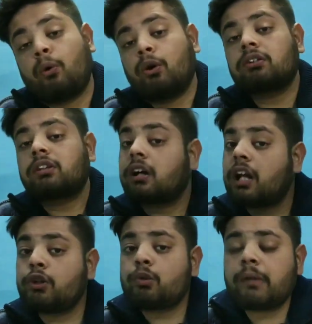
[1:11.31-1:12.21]
बहुत
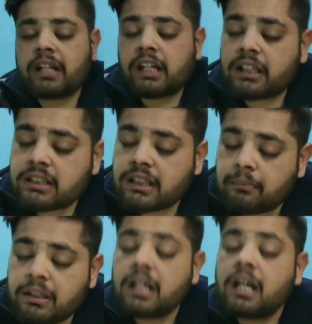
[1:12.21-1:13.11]
तगड़ा र्यूमर निकल के
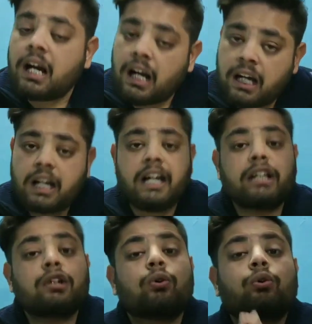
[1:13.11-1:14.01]
सामने आ रहा
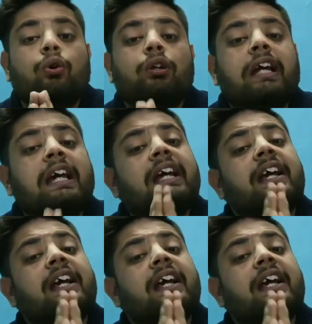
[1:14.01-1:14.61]
है कि उन्होंने